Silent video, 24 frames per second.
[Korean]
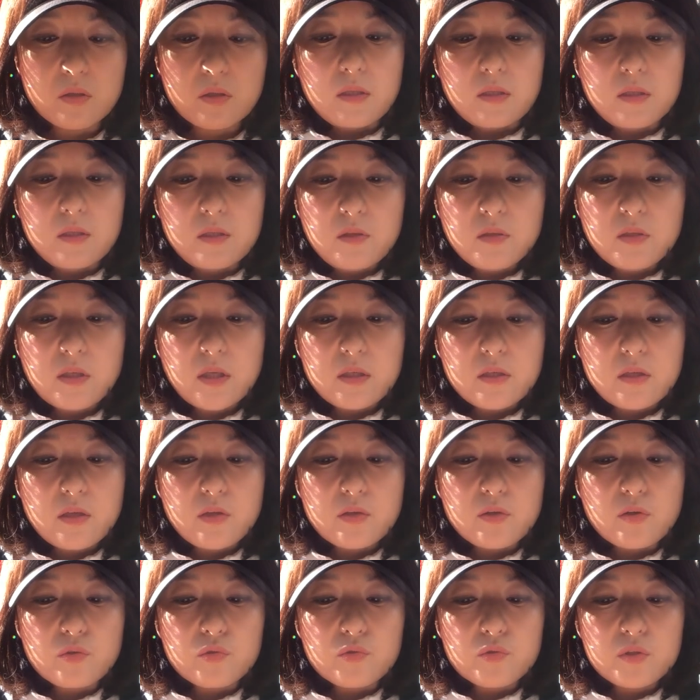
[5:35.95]
이런 아이의
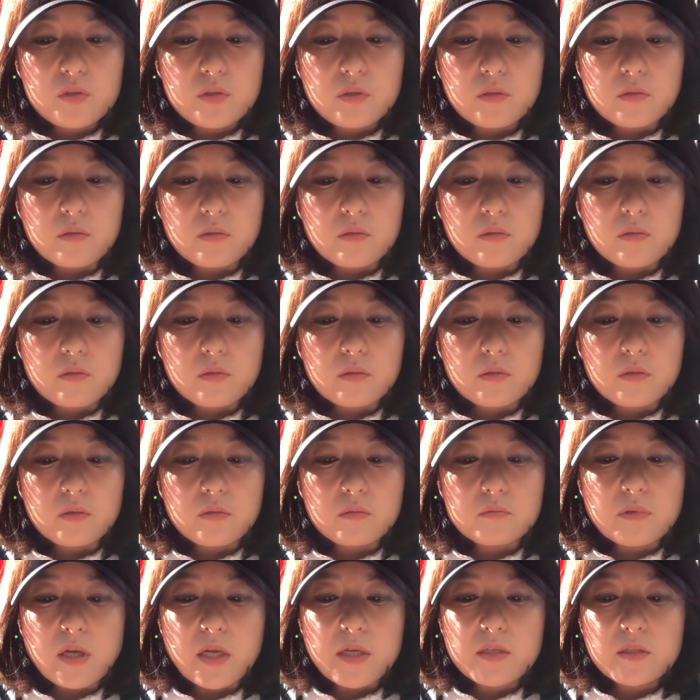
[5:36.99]
경우는
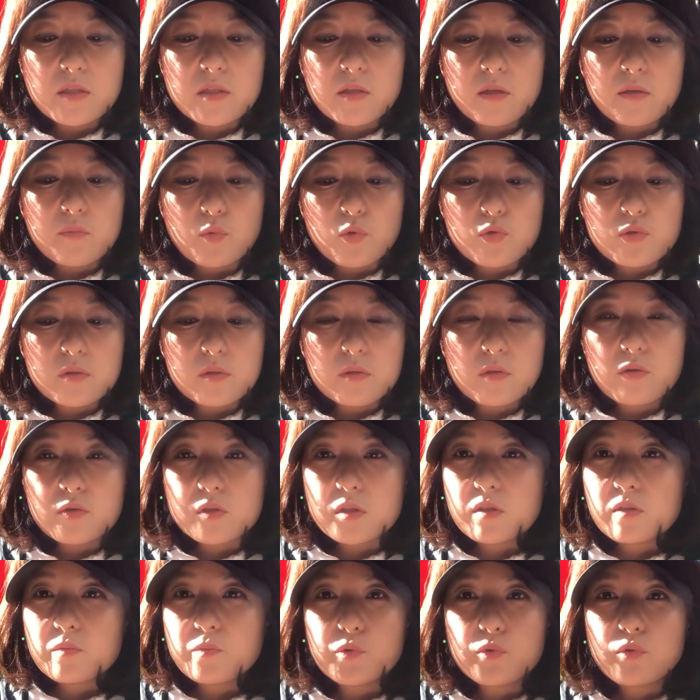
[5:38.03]
라이팅에 목숨
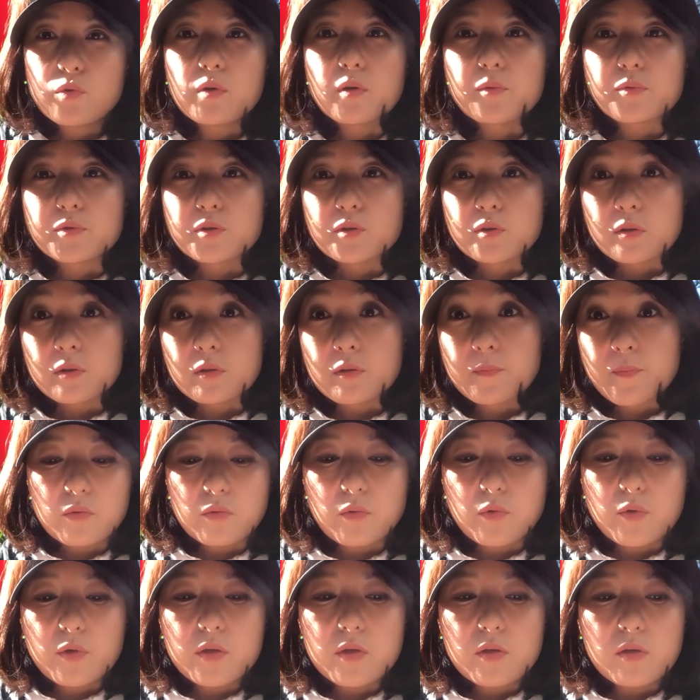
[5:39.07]
거실 필요가 없어요.
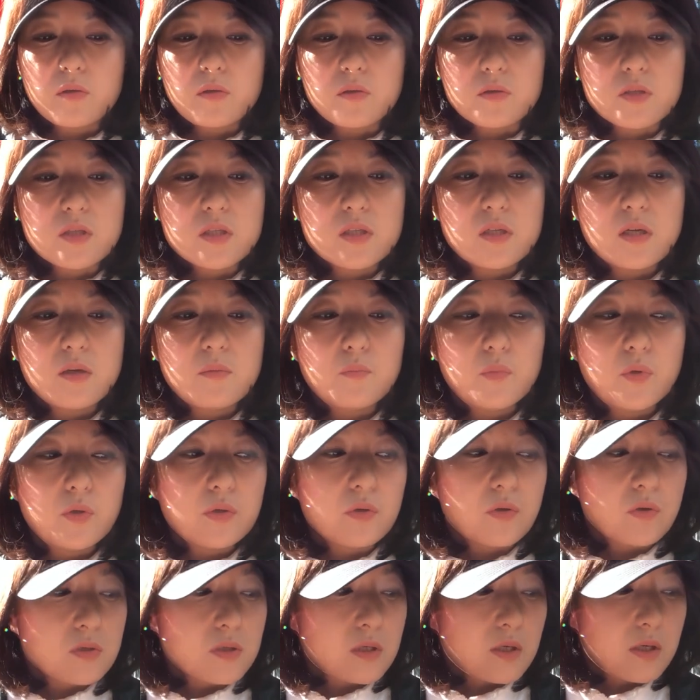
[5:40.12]
오히려 지난번
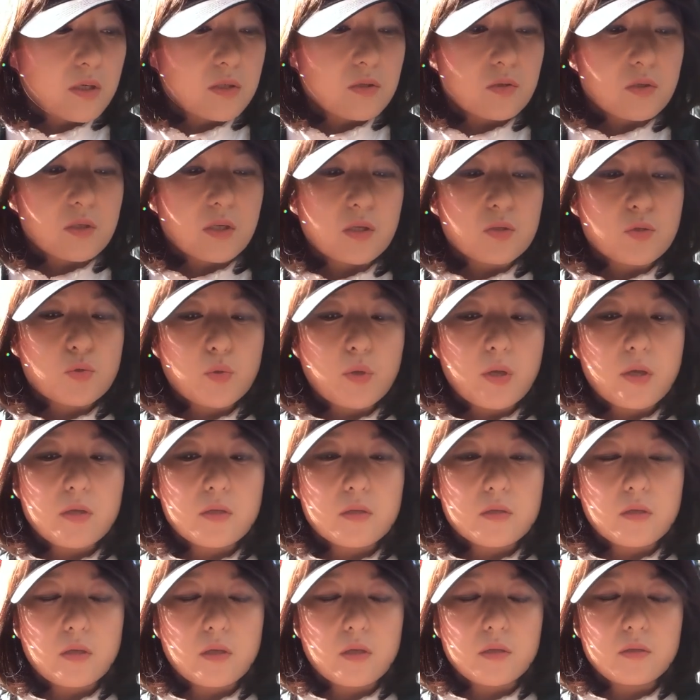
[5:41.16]
영상에서 제가
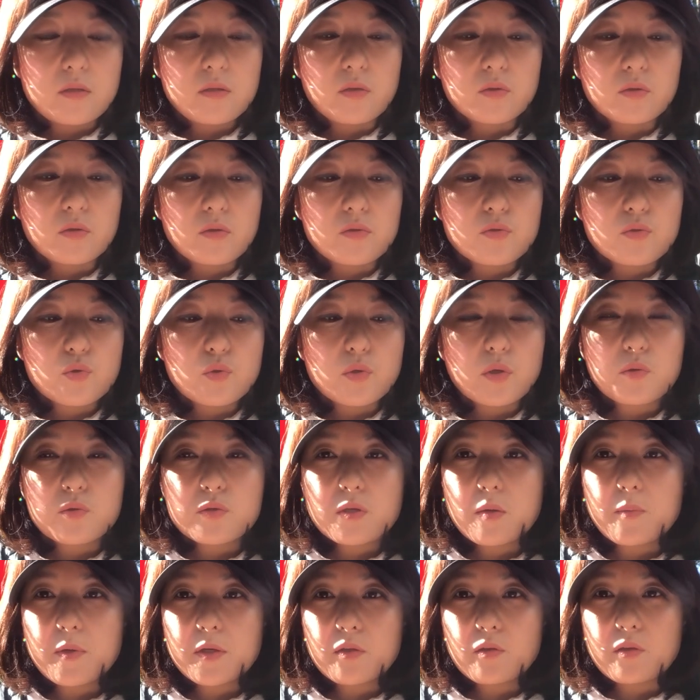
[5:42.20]
소개해드렸던 초등학교
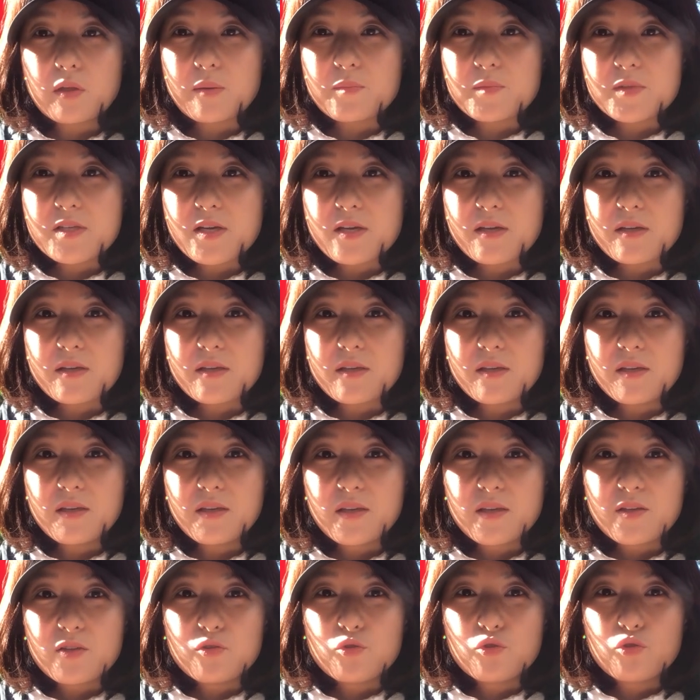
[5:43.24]
3학년 남자아이
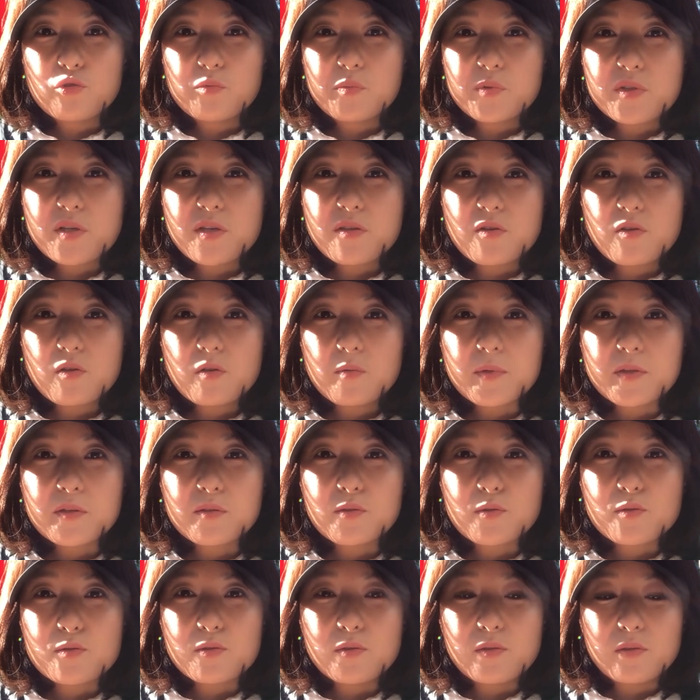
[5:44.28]
유튜브 채널을
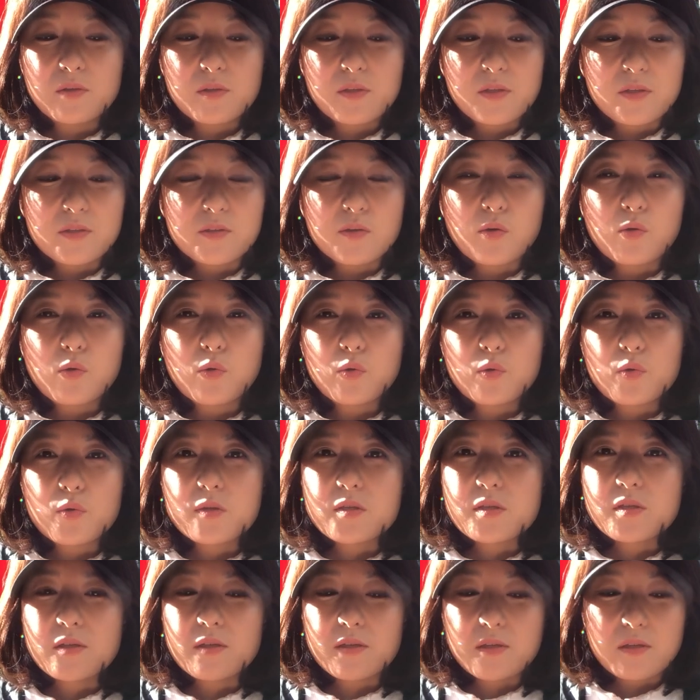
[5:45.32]
만들어서 영어로
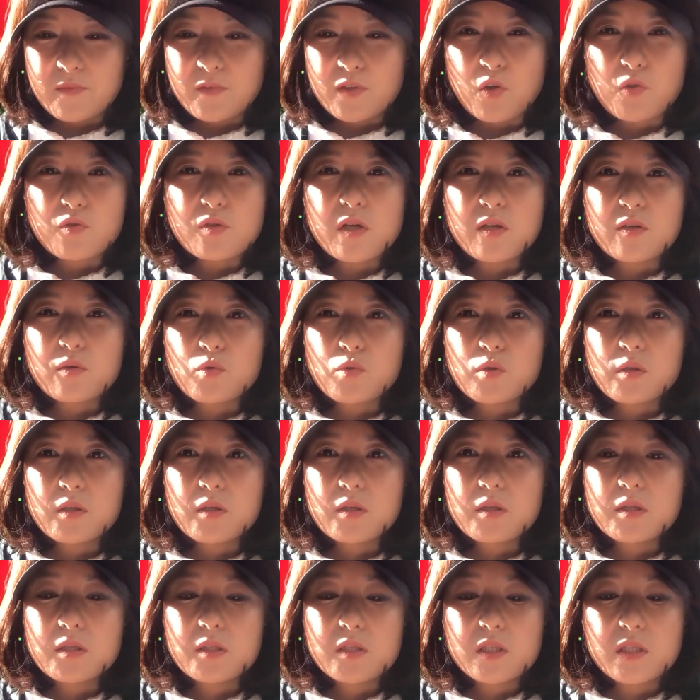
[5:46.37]
이제 영상을 올리는
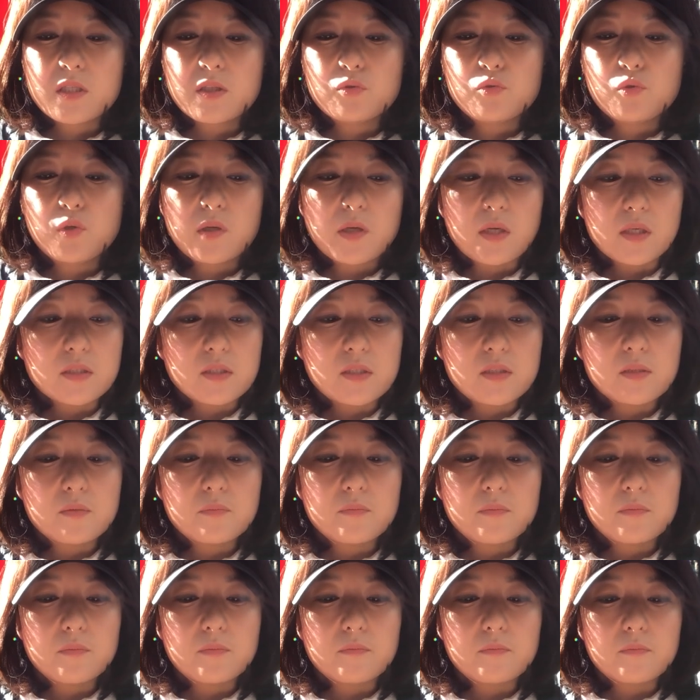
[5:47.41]
그 친구와
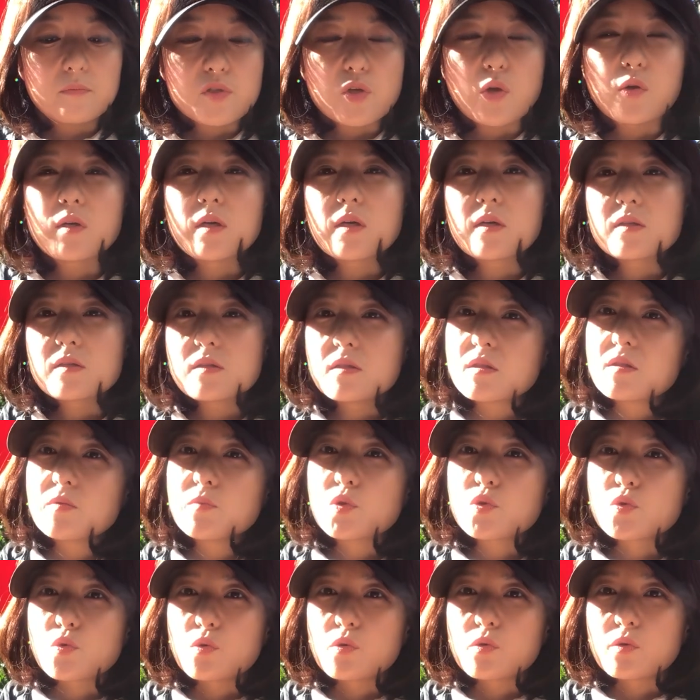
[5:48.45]
같은 전략을 쓰시면
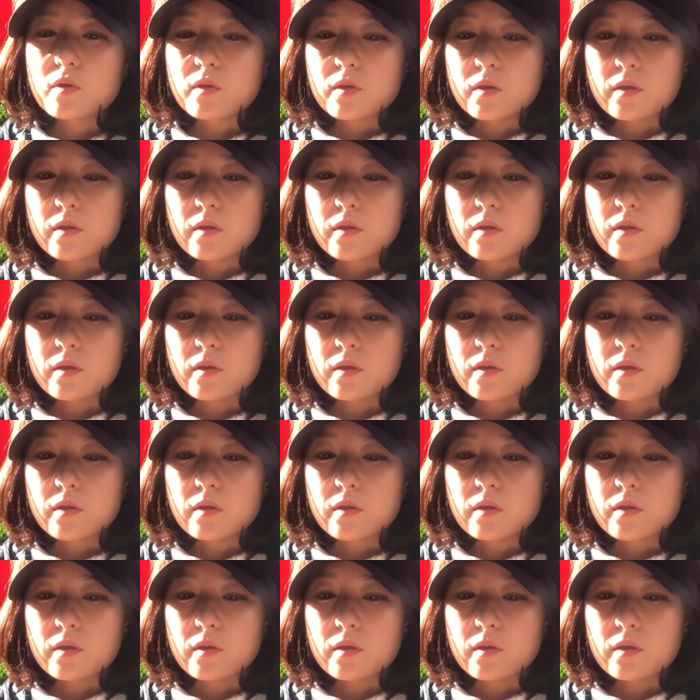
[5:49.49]
좋을 것